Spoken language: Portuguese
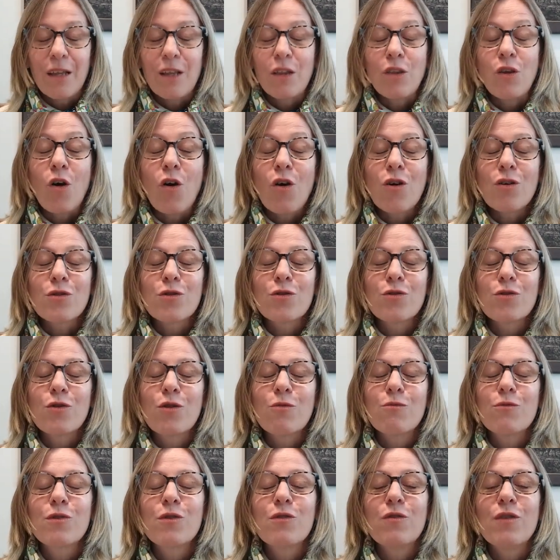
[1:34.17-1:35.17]
Nós
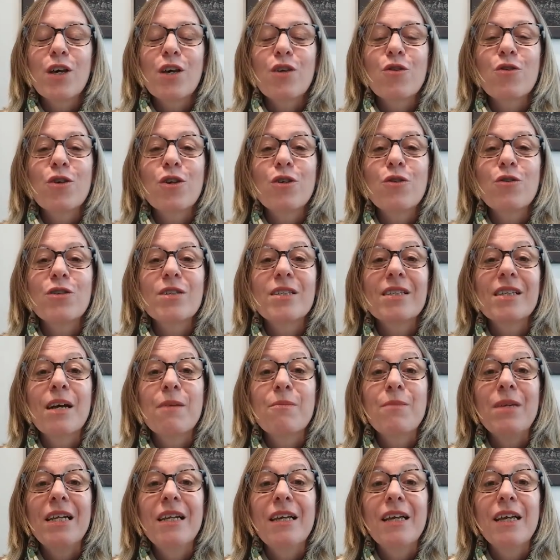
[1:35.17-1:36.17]
somos viajantes há
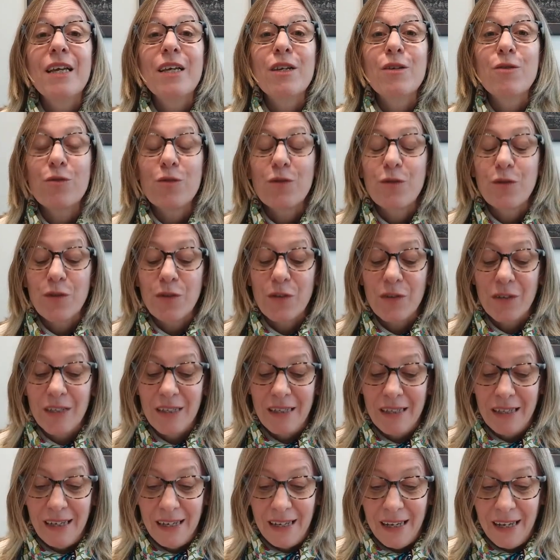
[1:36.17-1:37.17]
milênios.
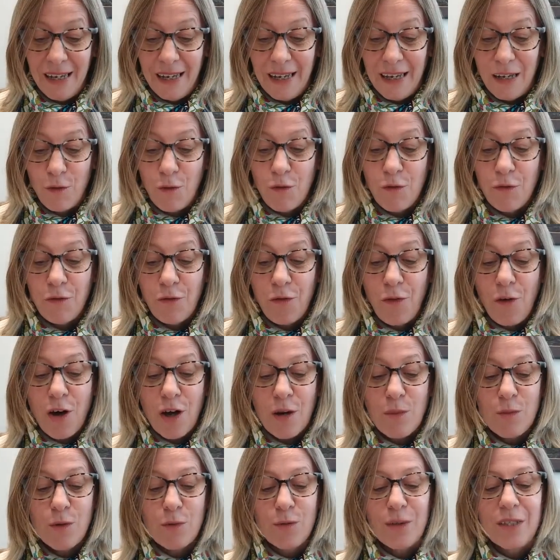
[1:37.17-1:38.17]

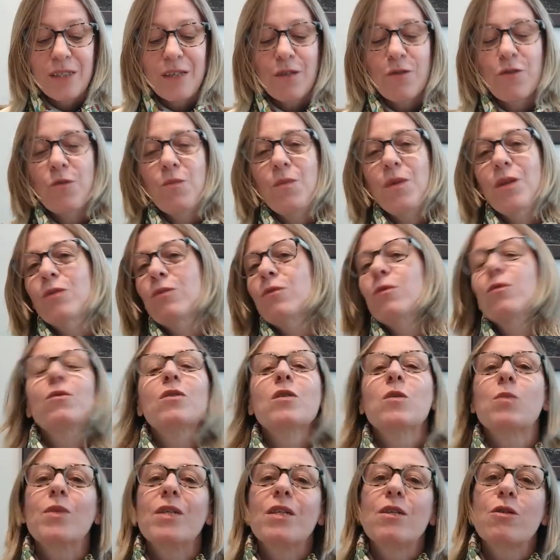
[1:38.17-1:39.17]
Conforme o entendimento do
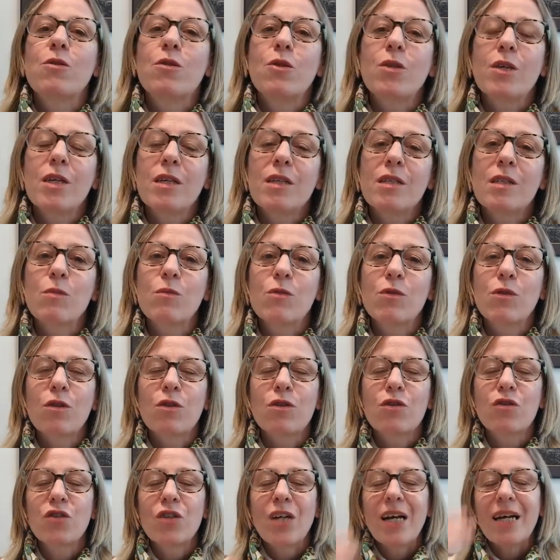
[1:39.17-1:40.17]
Espiritismo,
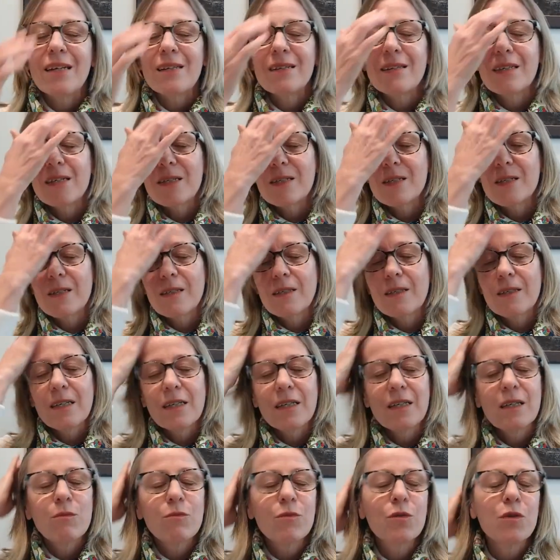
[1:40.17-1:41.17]
nós já
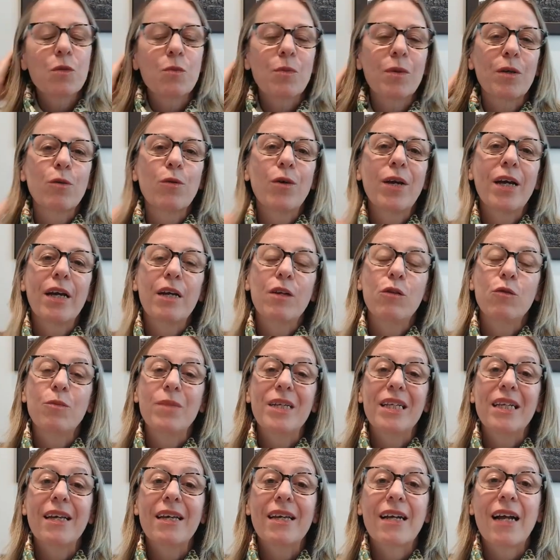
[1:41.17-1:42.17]
transitamos pelo reino
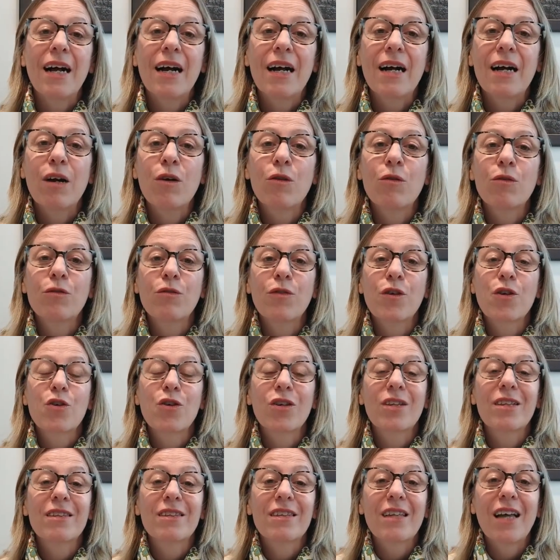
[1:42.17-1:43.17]
mineral,
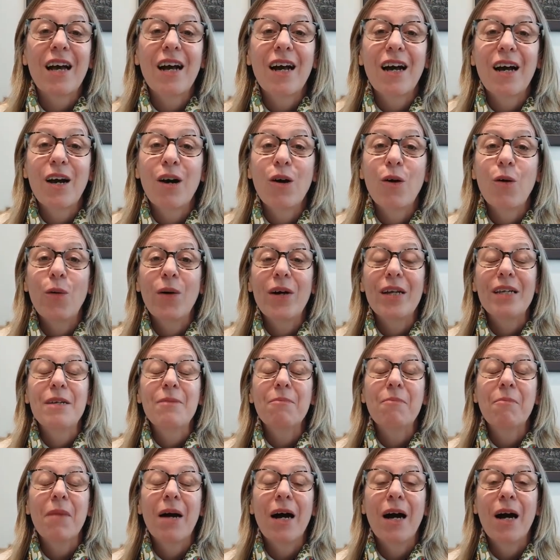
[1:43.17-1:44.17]
vegetal,
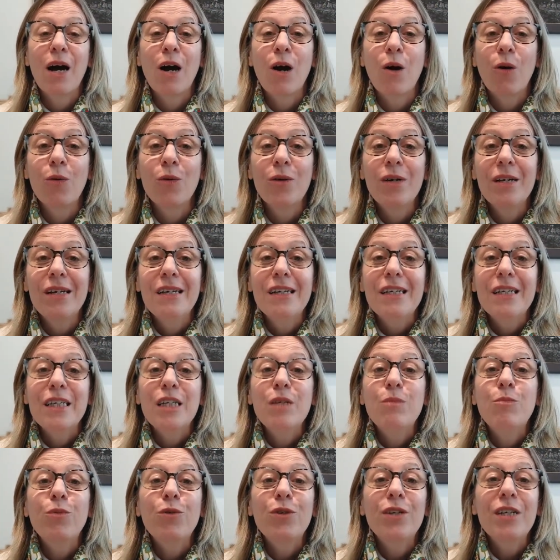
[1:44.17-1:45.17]
animal
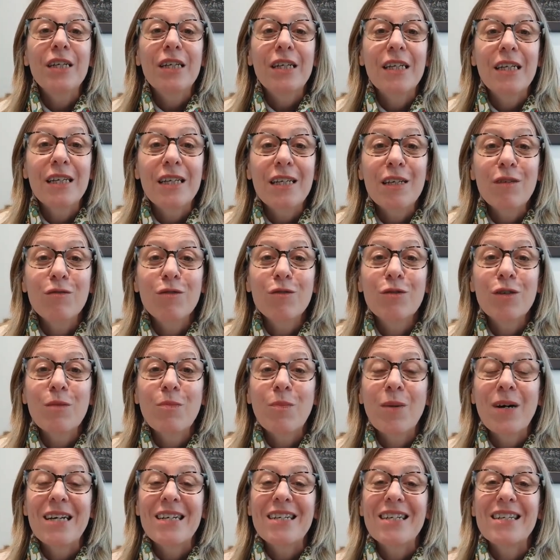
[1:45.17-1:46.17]
e, por incrível que
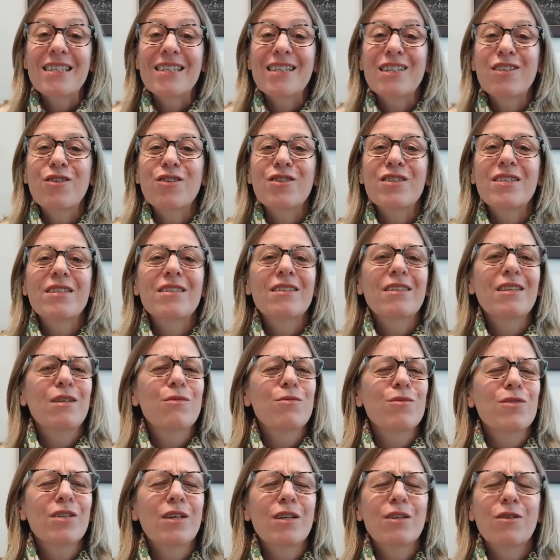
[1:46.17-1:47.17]
pareça, nós
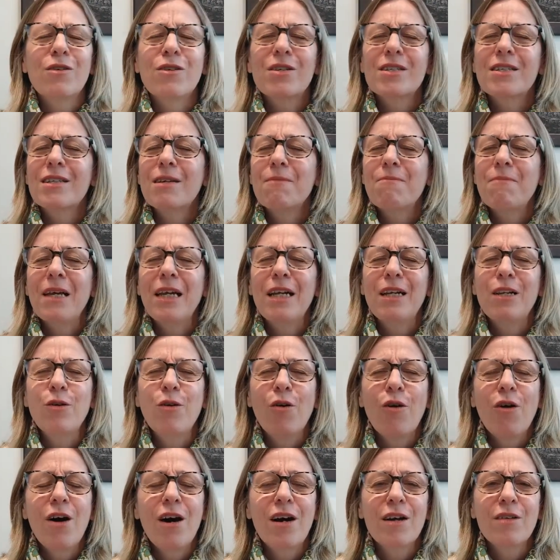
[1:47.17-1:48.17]
estamos na nossa
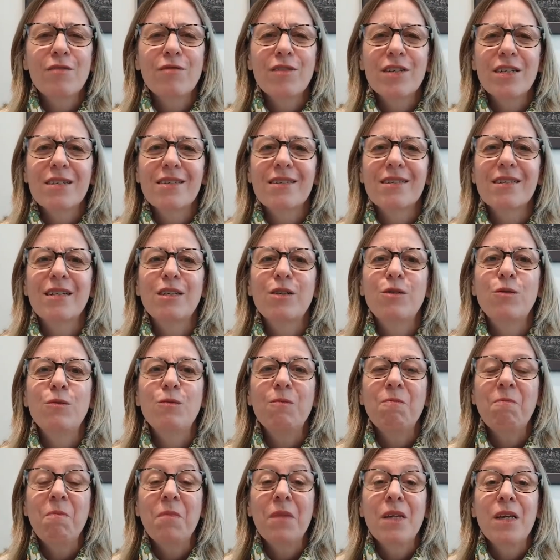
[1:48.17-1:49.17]
melhor
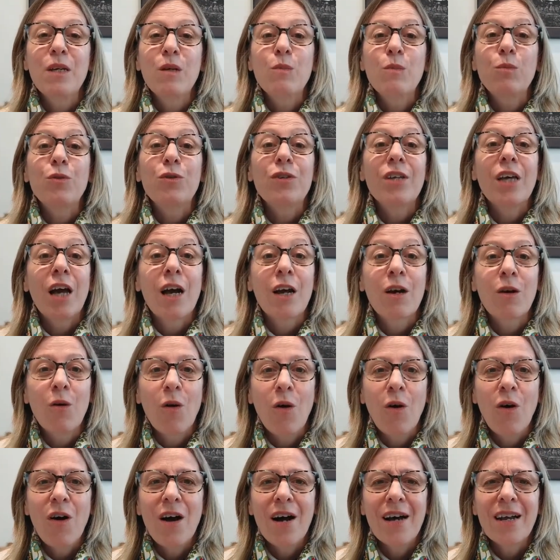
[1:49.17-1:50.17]
versão porque
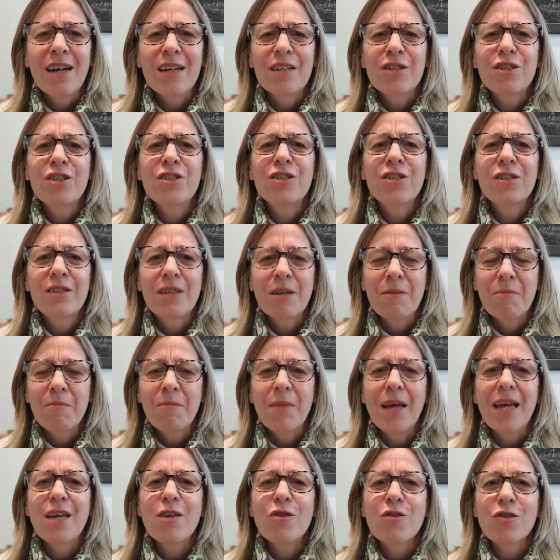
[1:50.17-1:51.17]
agora a gente
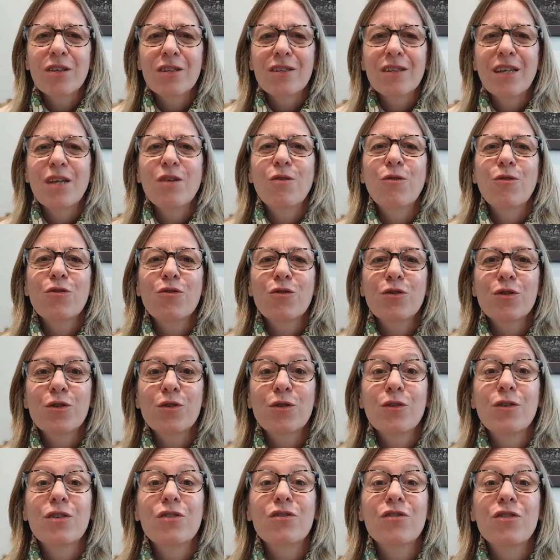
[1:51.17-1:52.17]
também já tem
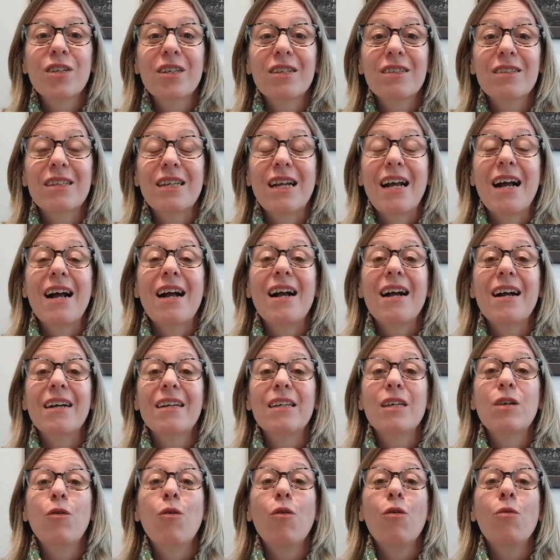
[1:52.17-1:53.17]
condições de entrar
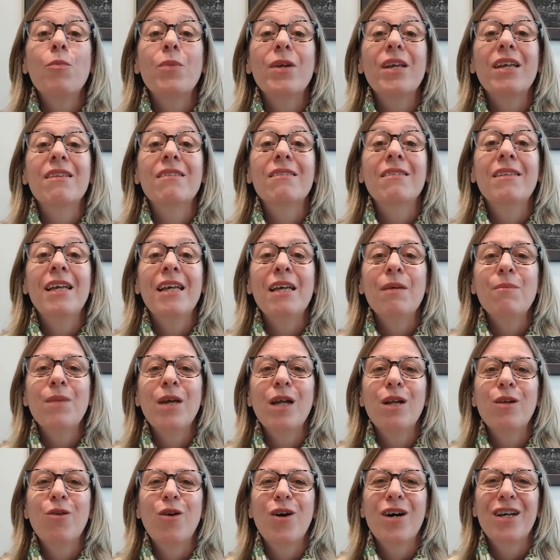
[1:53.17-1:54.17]
e compreender
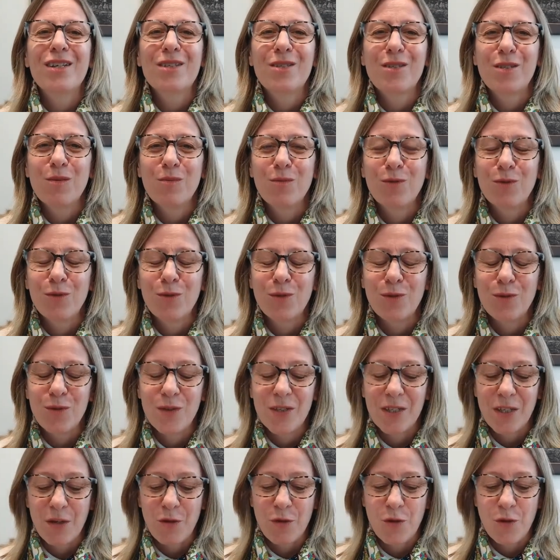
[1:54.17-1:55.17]
melhor esse mundo
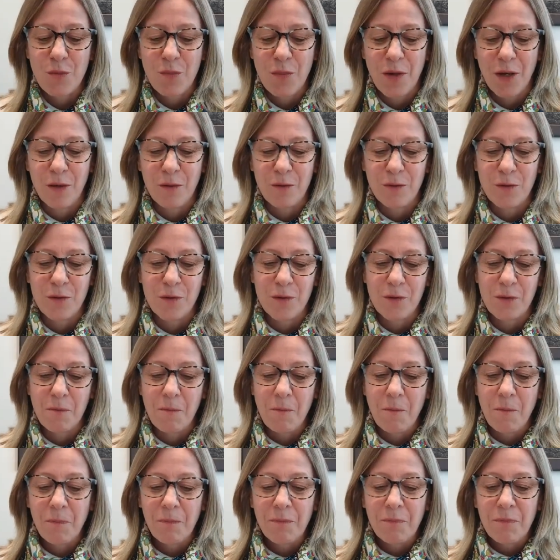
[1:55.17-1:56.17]
dos sentimentos.
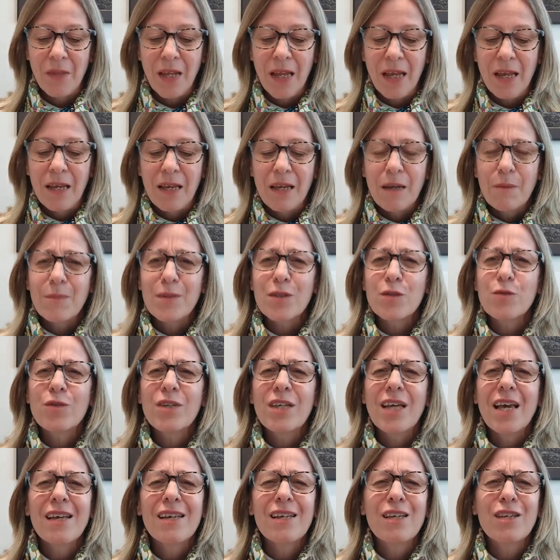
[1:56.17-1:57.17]
Mas o
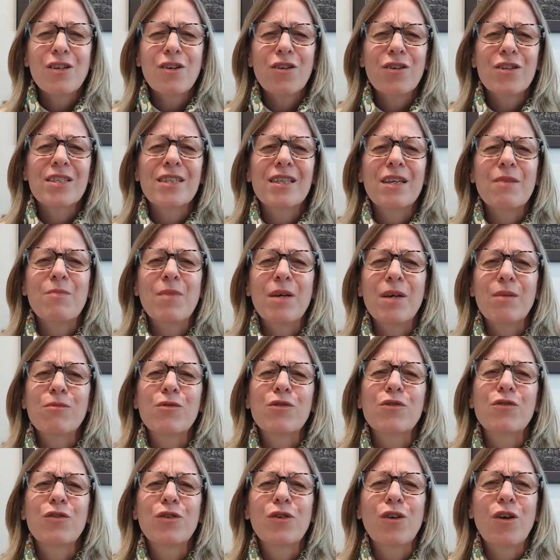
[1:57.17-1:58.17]
que é que nós
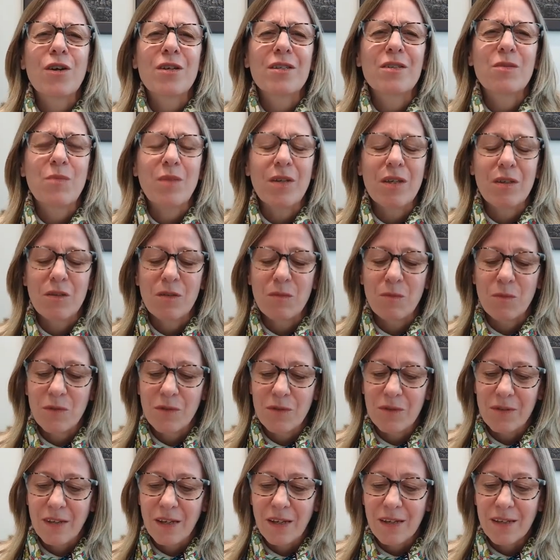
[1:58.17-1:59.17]
sabemos de nós
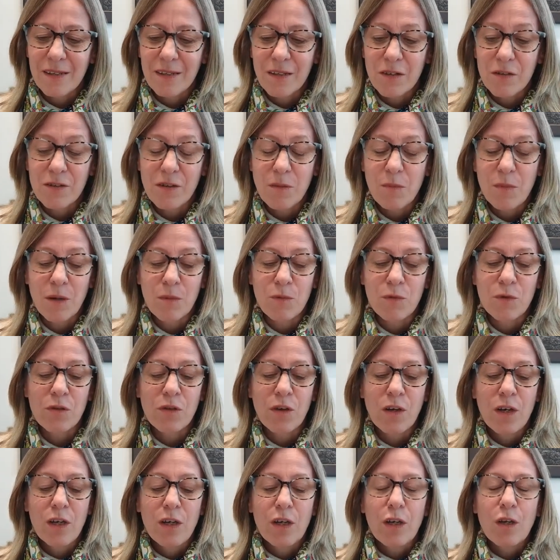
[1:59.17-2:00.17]
mesmos? Né? Nós
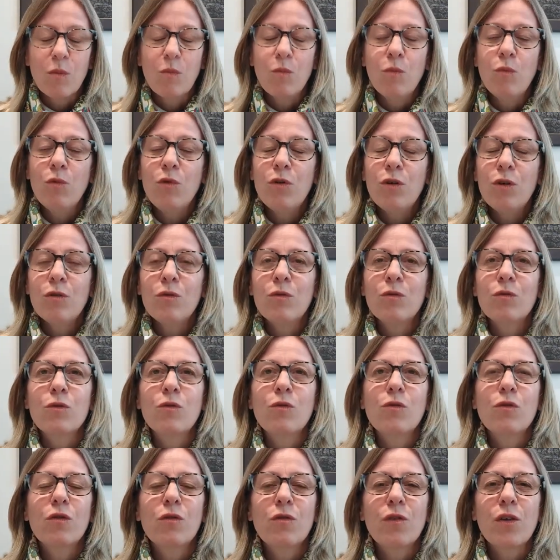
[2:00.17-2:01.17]
sabemos muito
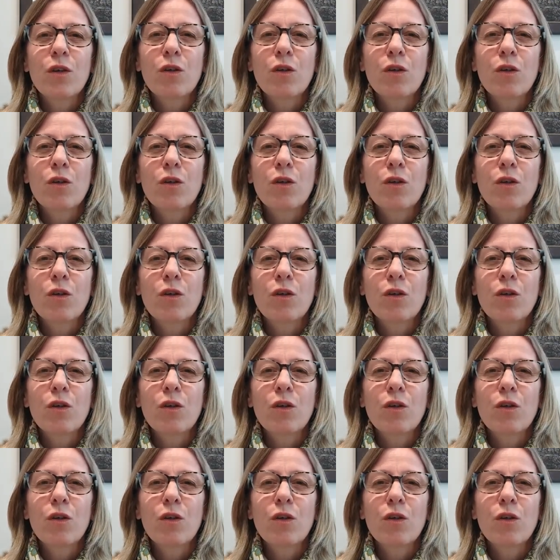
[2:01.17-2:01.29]
dos